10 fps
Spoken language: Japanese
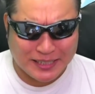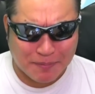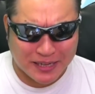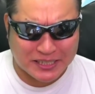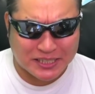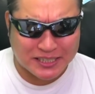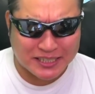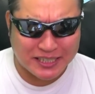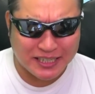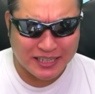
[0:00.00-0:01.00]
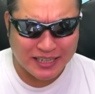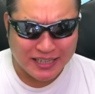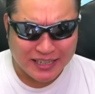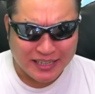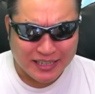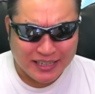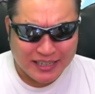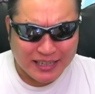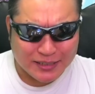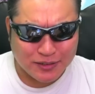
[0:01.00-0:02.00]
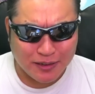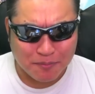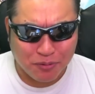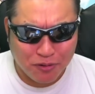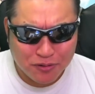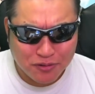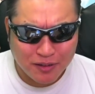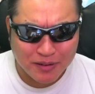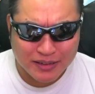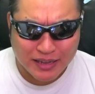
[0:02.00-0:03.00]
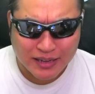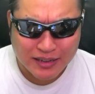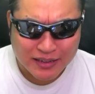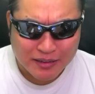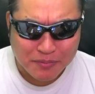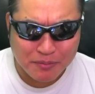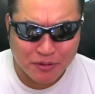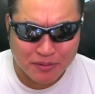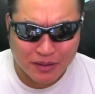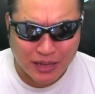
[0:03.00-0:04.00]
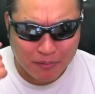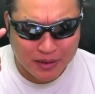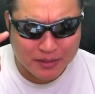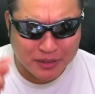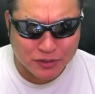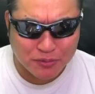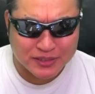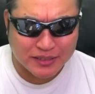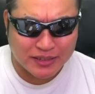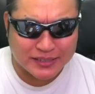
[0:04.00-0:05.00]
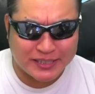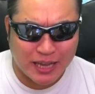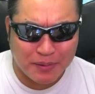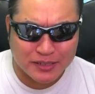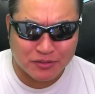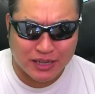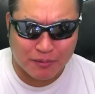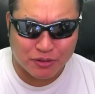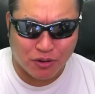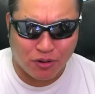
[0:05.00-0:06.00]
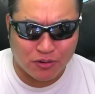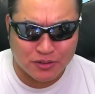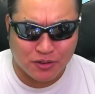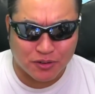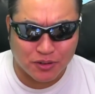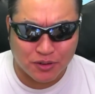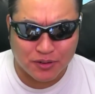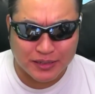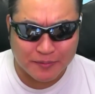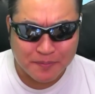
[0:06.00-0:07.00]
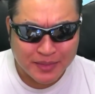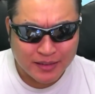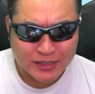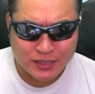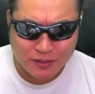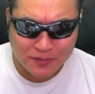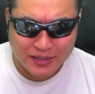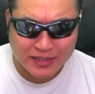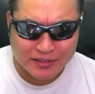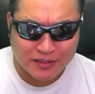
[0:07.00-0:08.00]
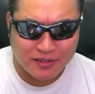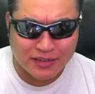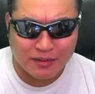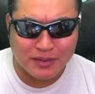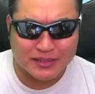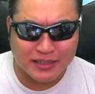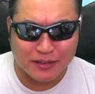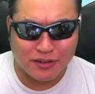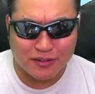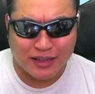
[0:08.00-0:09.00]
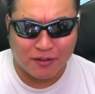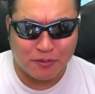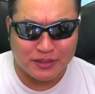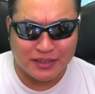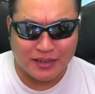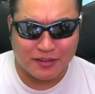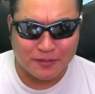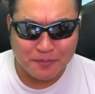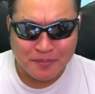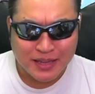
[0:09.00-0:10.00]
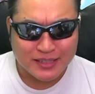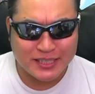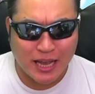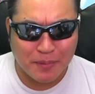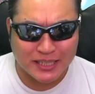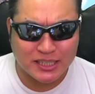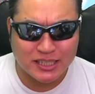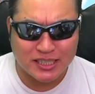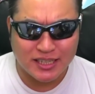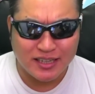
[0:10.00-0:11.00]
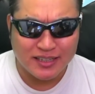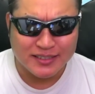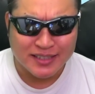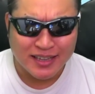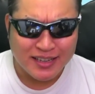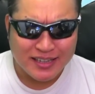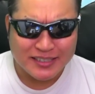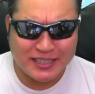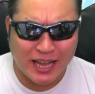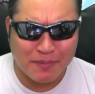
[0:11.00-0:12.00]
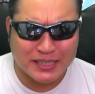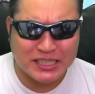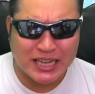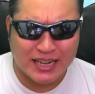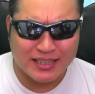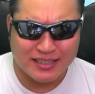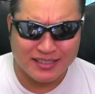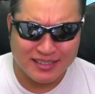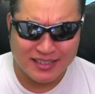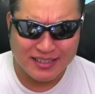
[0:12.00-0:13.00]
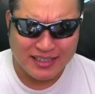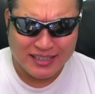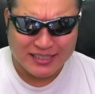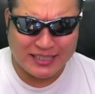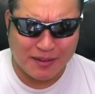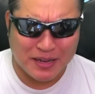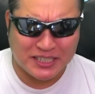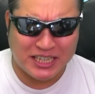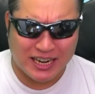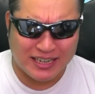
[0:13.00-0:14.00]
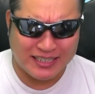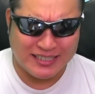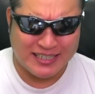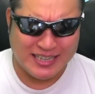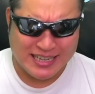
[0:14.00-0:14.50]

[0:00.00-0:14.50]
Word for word: セバスあ、そういや、防具の名前ね。微妙、ああんまいまいち覚えてないんだよね。セバスの兜、オルゴーの鎧ね。スフィーダとラミアスはなんとなくね、覚えてんだけど。セバスセバスさんセバスチャン